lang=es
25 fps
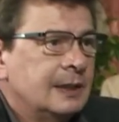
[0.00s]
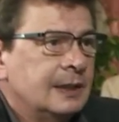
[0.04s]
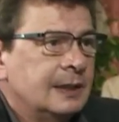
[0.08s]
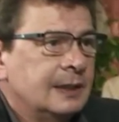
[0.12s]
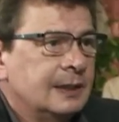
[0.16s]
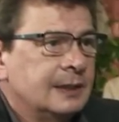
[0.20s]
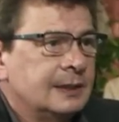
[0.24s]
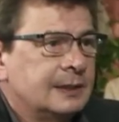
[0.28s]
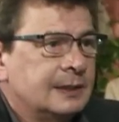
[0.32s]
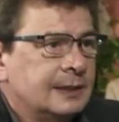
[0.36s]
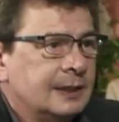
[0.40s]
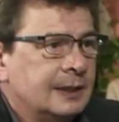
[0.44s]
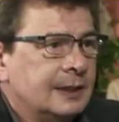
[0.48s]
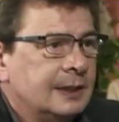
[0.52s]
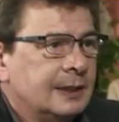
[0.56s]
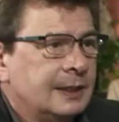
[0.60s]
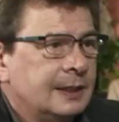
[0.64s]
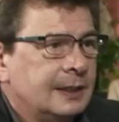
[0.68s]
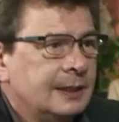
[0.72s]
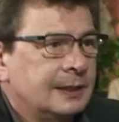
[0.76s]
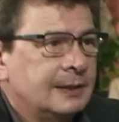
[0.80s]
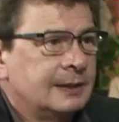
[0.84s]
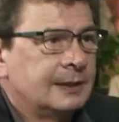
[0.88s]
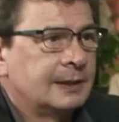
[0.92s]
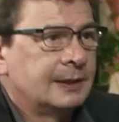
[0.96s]

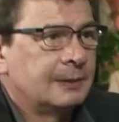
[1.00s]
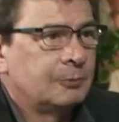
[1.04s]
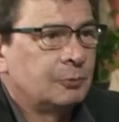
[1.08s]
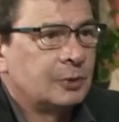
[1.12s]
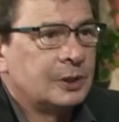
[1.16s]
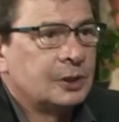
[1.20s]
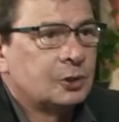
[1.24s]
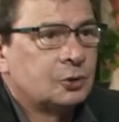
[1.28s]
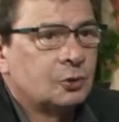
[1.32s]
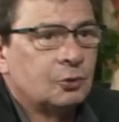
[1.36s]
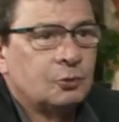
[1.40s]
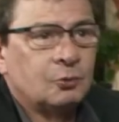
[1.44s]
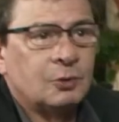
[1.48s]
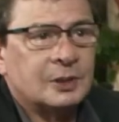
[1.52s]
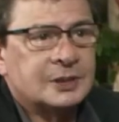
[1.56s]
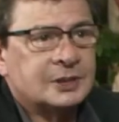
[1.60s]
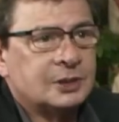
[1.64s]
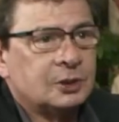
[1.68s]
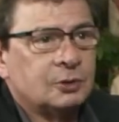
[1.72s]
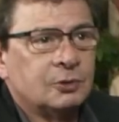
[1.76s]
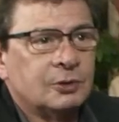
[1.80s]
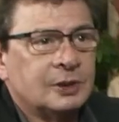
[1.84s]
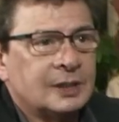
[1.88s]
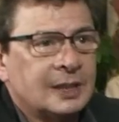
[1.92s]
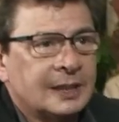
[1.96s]
Este, esto no ha
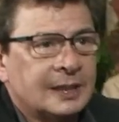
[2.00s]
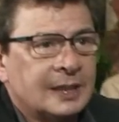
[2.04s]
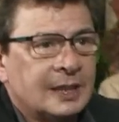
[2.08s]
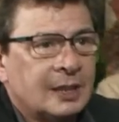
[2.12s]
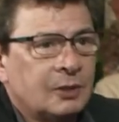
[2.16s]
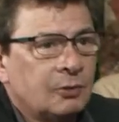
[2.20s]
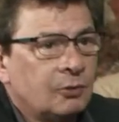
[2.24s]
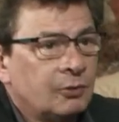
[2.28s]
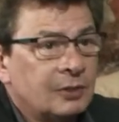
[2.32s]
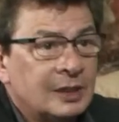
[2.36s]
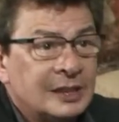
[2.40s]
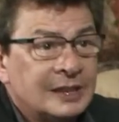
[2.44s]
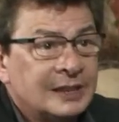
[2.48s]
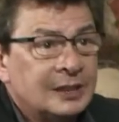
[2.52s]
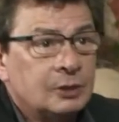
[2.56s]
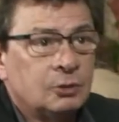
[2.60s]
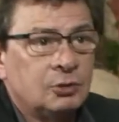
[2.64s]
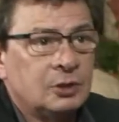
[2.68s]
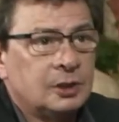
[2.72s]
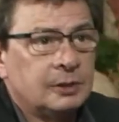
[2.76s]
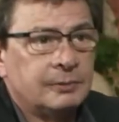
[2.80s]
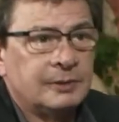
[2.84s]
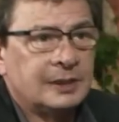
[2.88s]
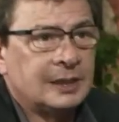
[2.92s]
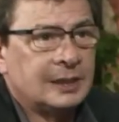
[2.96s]
sido de agrado del
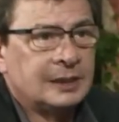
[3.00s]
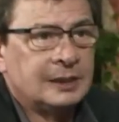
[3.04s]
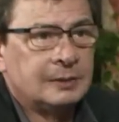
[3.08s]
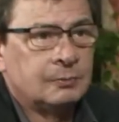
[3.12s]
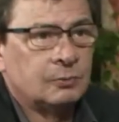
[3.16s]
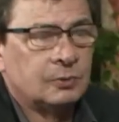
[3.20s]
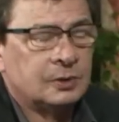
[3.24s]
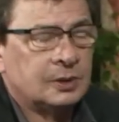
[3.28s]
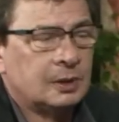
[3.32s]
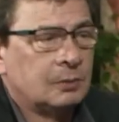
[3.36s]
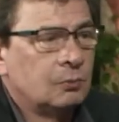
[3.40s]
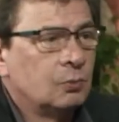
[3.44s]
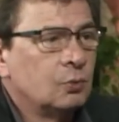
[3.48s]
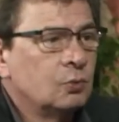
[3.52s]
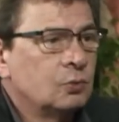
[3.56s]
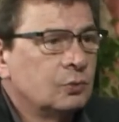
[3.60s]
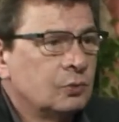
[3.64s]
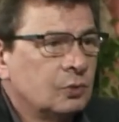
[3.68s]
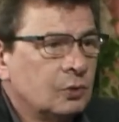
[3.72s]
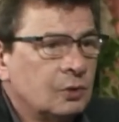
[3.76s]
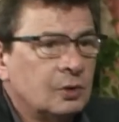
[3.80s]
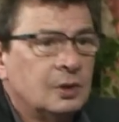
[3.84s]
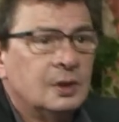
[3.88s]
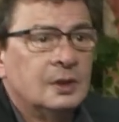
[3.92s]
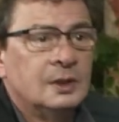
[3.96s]
neoliberalismo en el
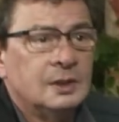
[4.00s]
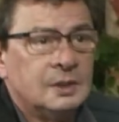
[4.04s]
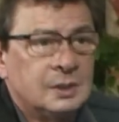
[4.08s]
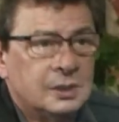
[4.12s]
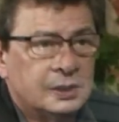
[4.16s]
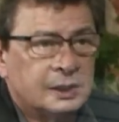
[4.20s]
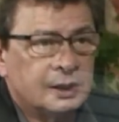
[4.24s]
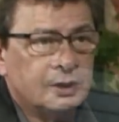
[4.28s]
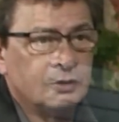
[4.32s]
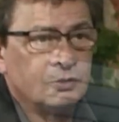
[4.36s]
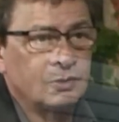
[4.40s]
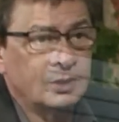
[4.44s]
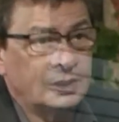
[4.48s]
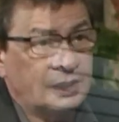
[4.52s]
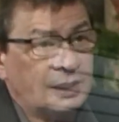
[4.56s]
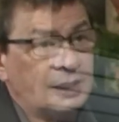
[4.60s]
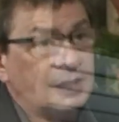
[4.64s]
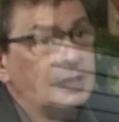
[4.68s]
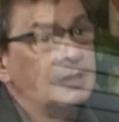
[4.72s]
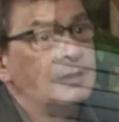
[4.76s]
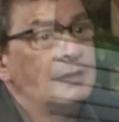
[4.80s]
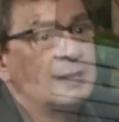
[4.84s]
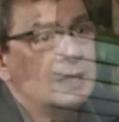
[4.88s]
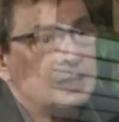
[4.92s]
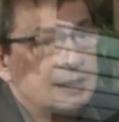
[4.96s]
mundo y creo que